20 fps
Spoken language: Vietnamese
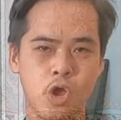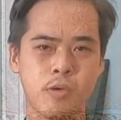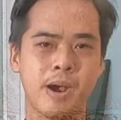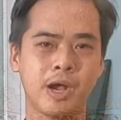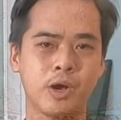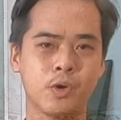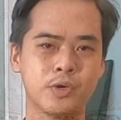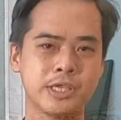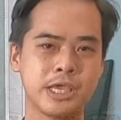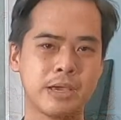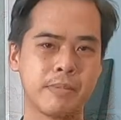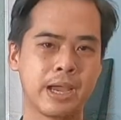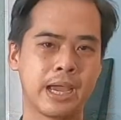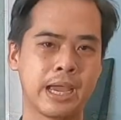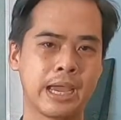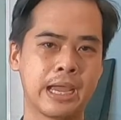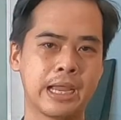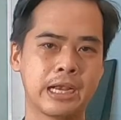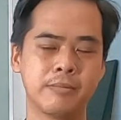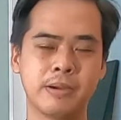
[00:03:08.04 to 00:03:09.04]
nổi bật của
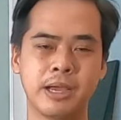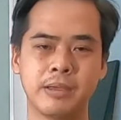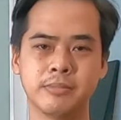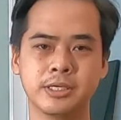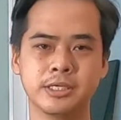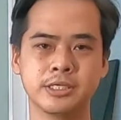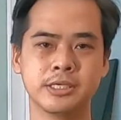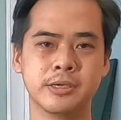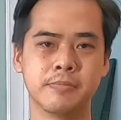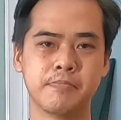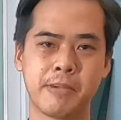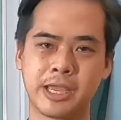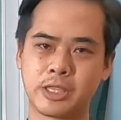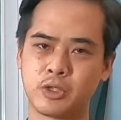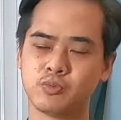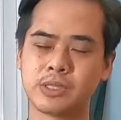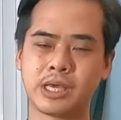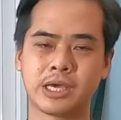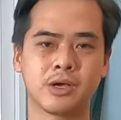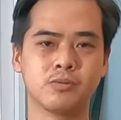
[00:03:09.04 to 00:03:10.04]
Yamaha W20 mà
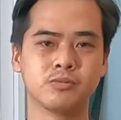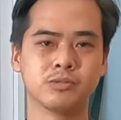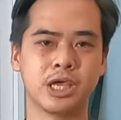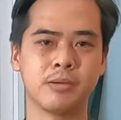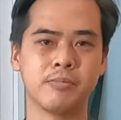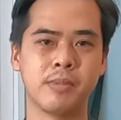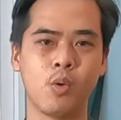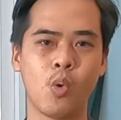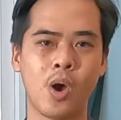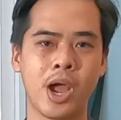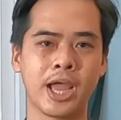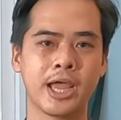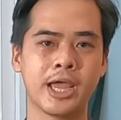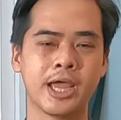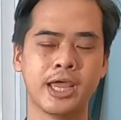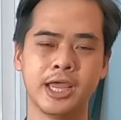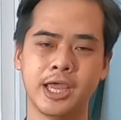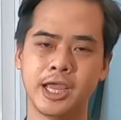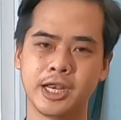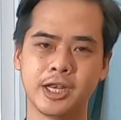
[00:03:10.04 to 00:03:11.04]
chúng ta không thể bỏ qua
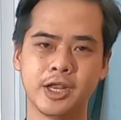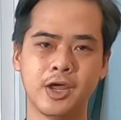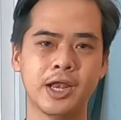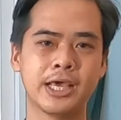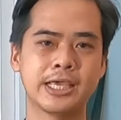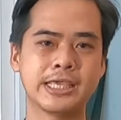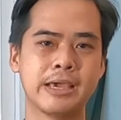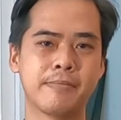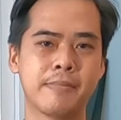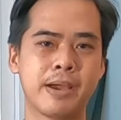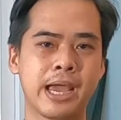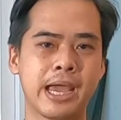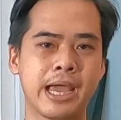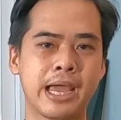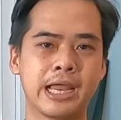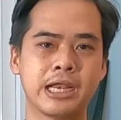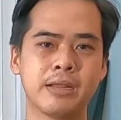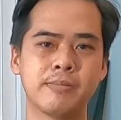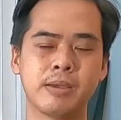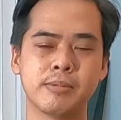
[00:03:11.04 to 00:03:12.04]
đó là
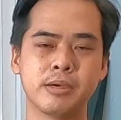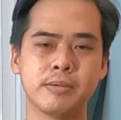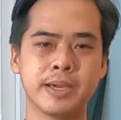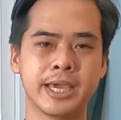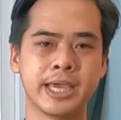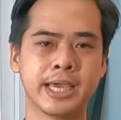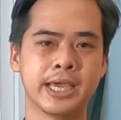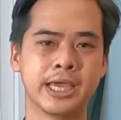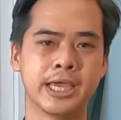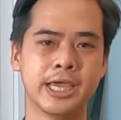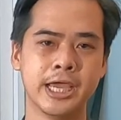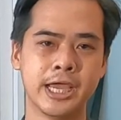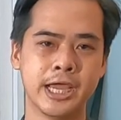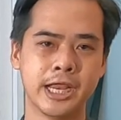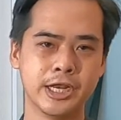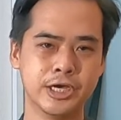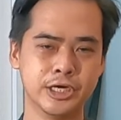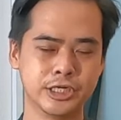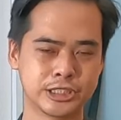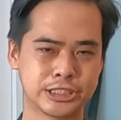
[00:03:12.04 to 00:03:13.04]
Yamaha W20B
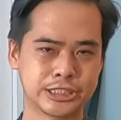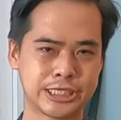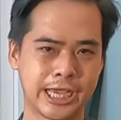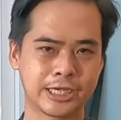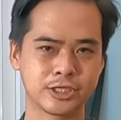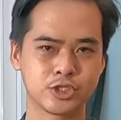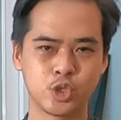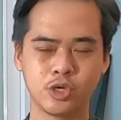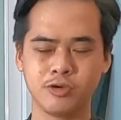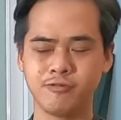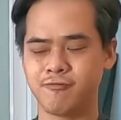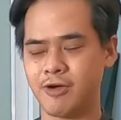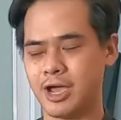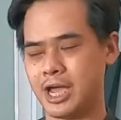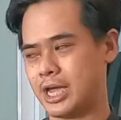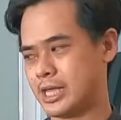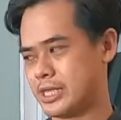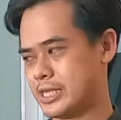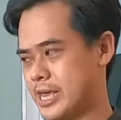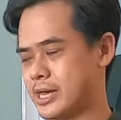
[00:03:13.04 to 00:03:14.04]
được sản xuất
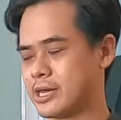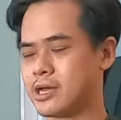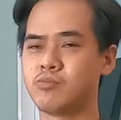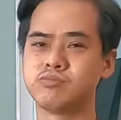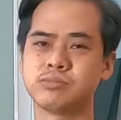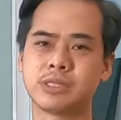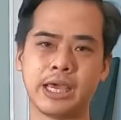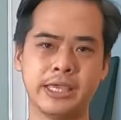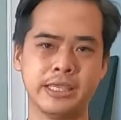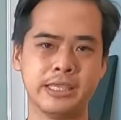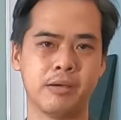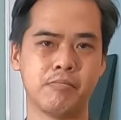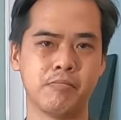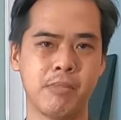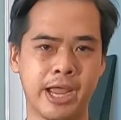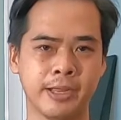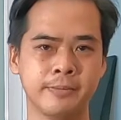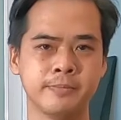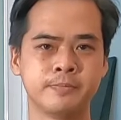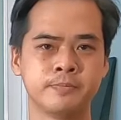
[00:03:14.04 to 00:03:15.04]
và gia công tại
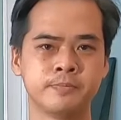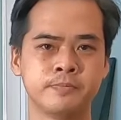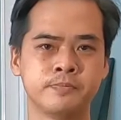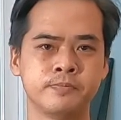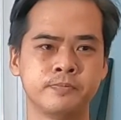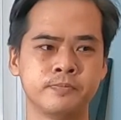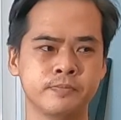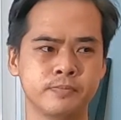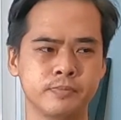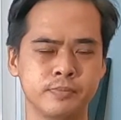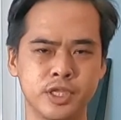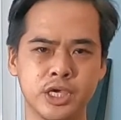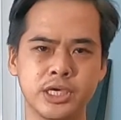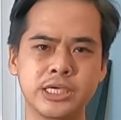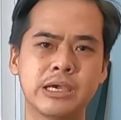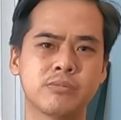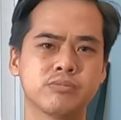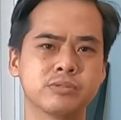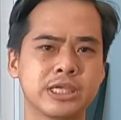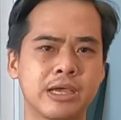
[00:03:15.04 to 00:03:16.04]
Nhật Bản.
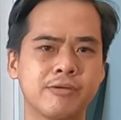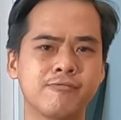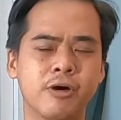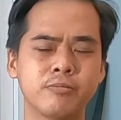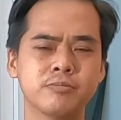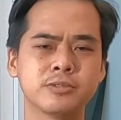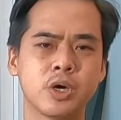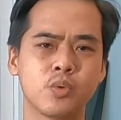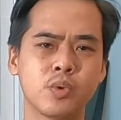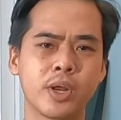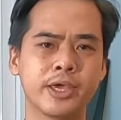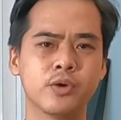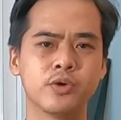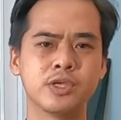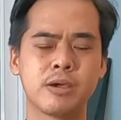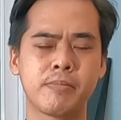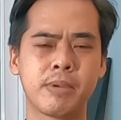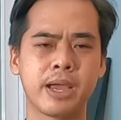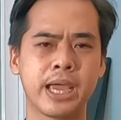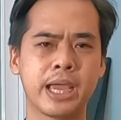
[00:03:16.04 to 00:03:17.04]
Những dòng sản phẩm sau này
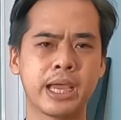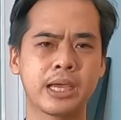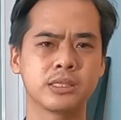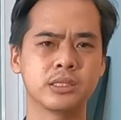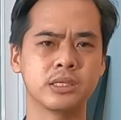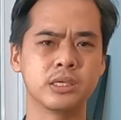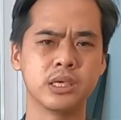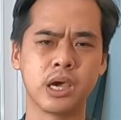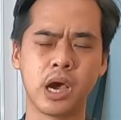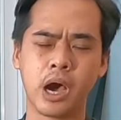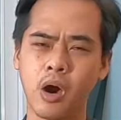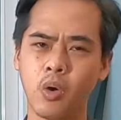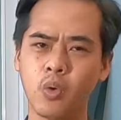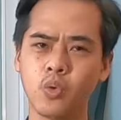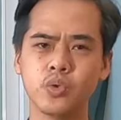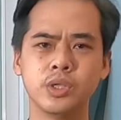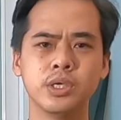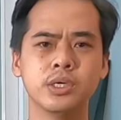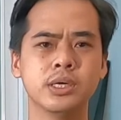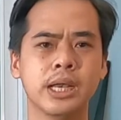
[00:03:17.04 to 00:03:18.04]
của Yamaha thì
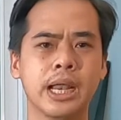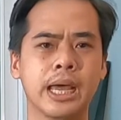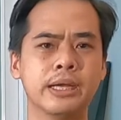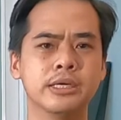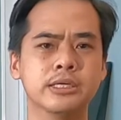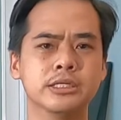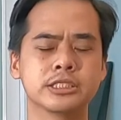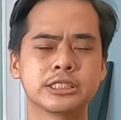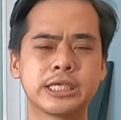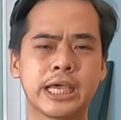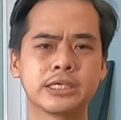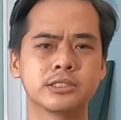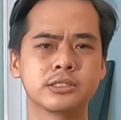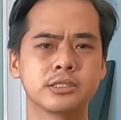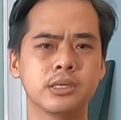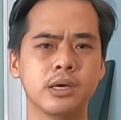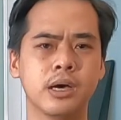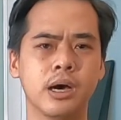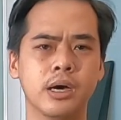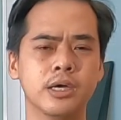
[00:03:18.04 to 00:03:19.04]
hầu như là được sản
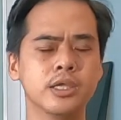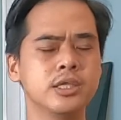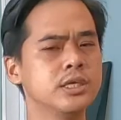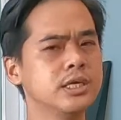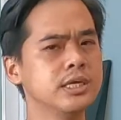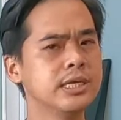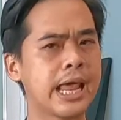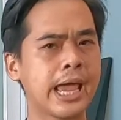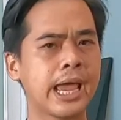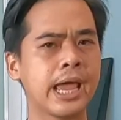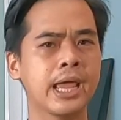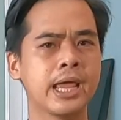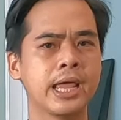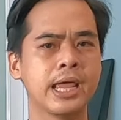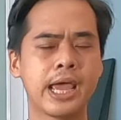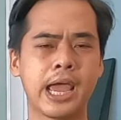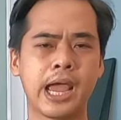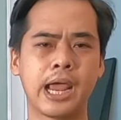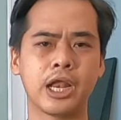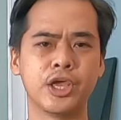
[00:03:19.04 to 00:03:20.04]
xuất ở China
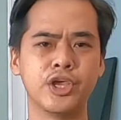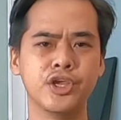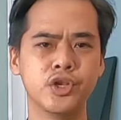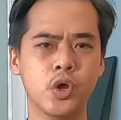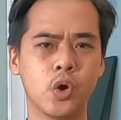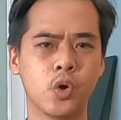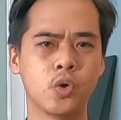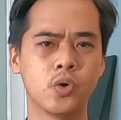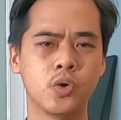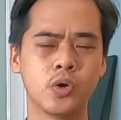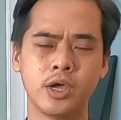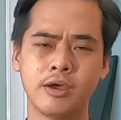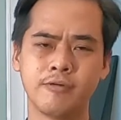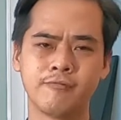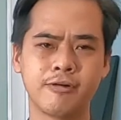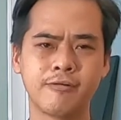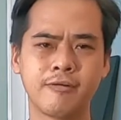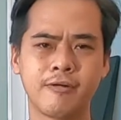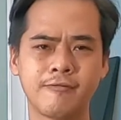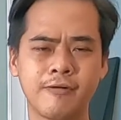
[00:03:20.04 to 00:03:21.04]
hoặc là Indo,
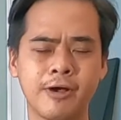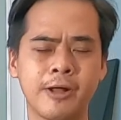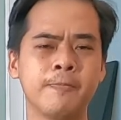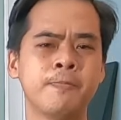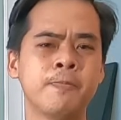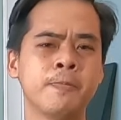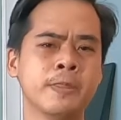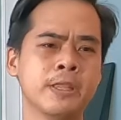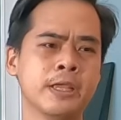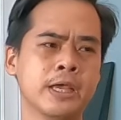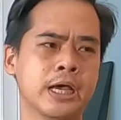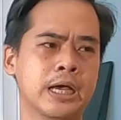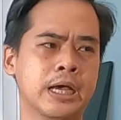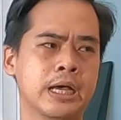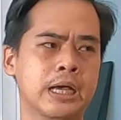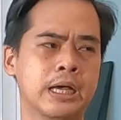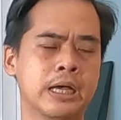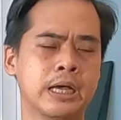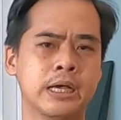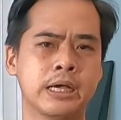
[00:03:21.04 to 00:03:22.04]
vân vân vân.
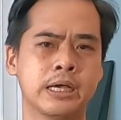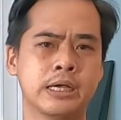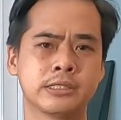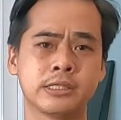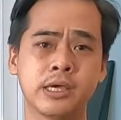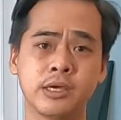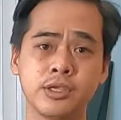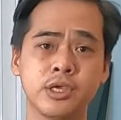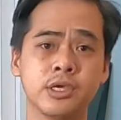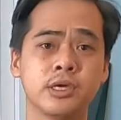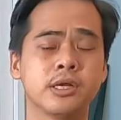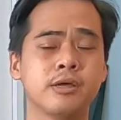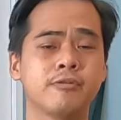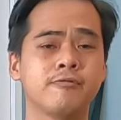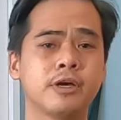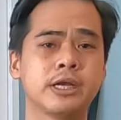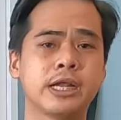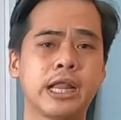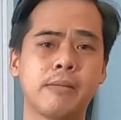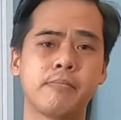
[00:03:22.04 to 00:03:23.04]
À, tất nhiên nó
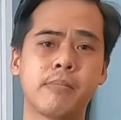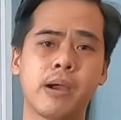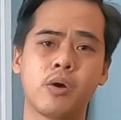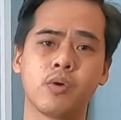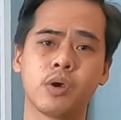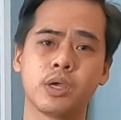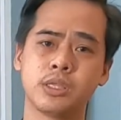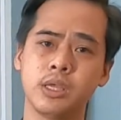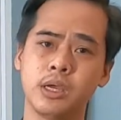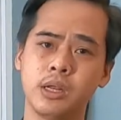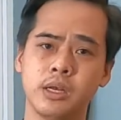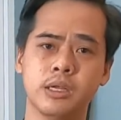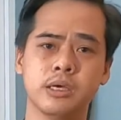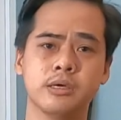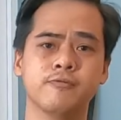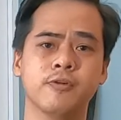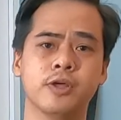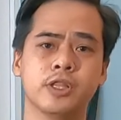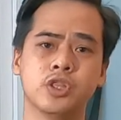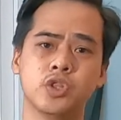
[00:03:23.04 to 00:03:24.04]
vẫn đảm bảo cái chất
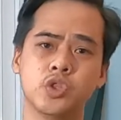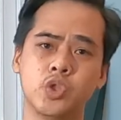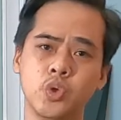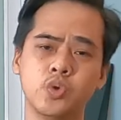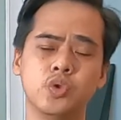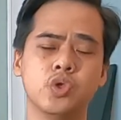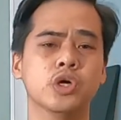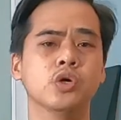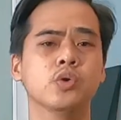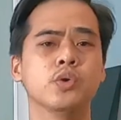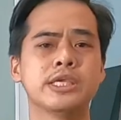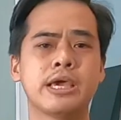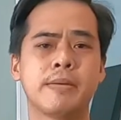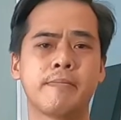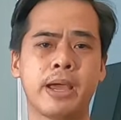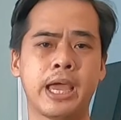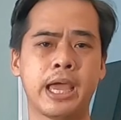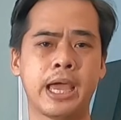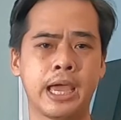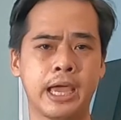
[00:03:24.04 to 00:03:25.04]
lượng và tiêu chuẩn của
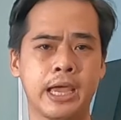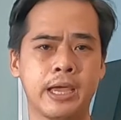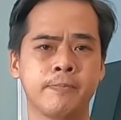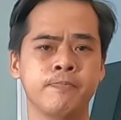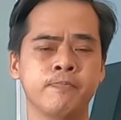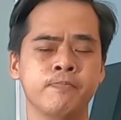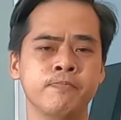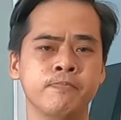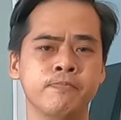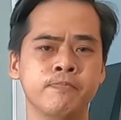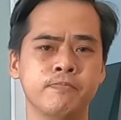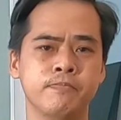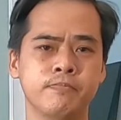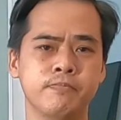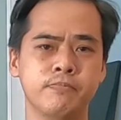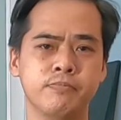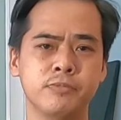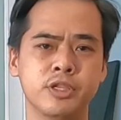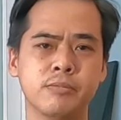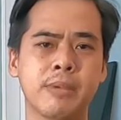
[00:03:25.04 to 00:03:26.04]
Yamaha
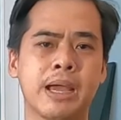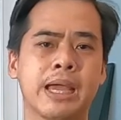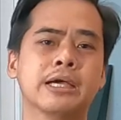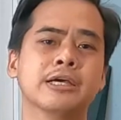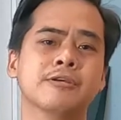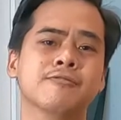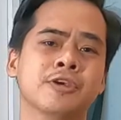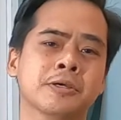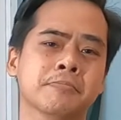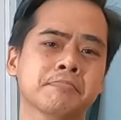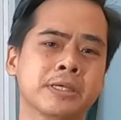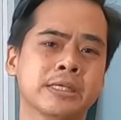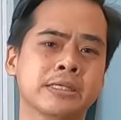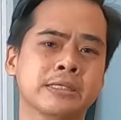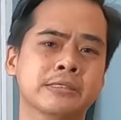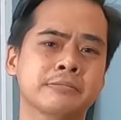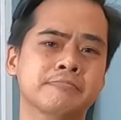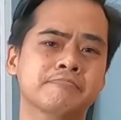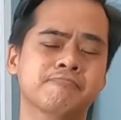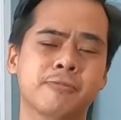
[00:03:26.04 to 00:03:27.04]
nhưng mà người Việt
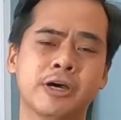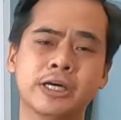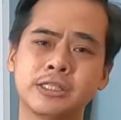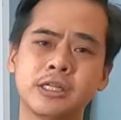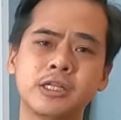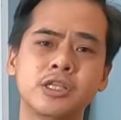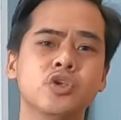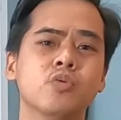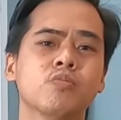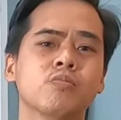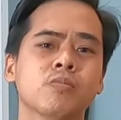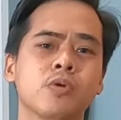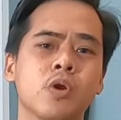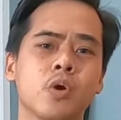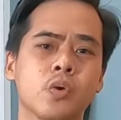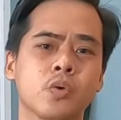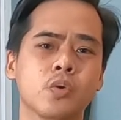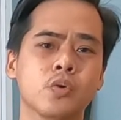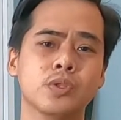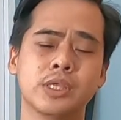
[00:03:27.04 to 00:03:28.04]
mình vẫn thích dùng
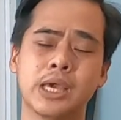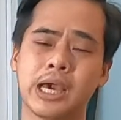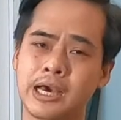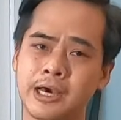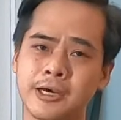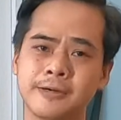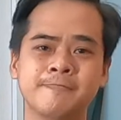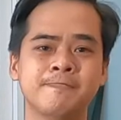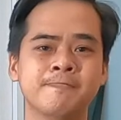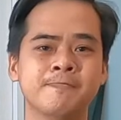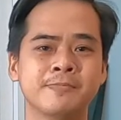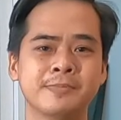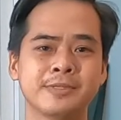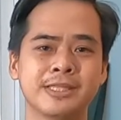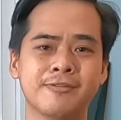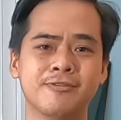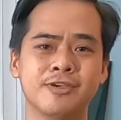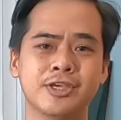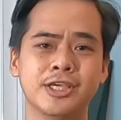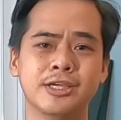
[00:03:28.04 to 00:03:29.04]
đồ Nhật hơn
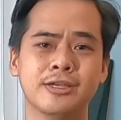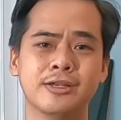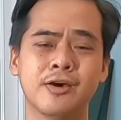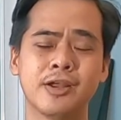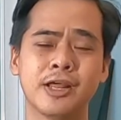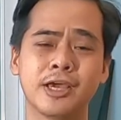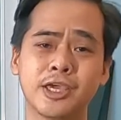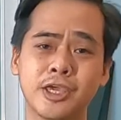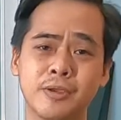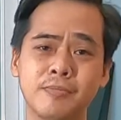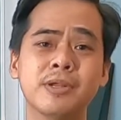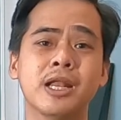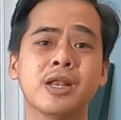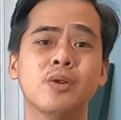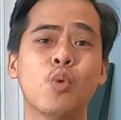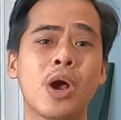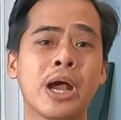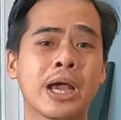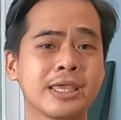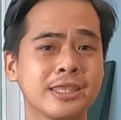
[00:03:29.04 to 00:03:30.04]
tại vì nó đã kiểm
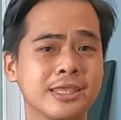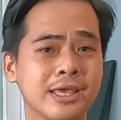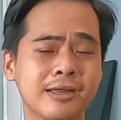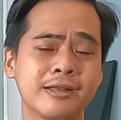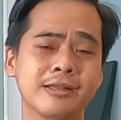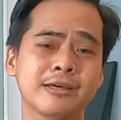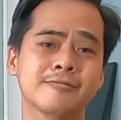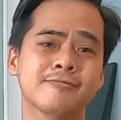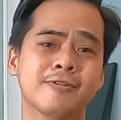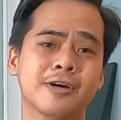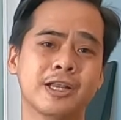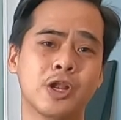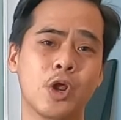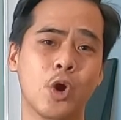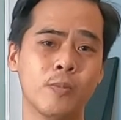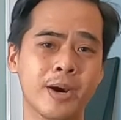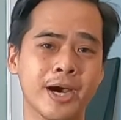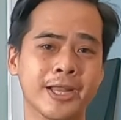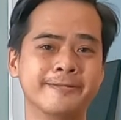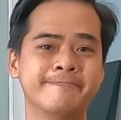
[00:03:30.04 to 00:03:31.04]
định qua cái chất lượng và
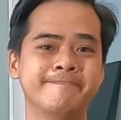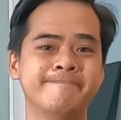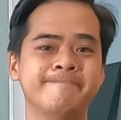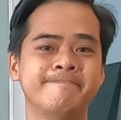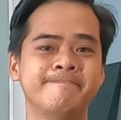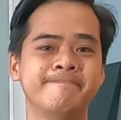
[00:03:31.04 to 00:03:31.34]
độ bền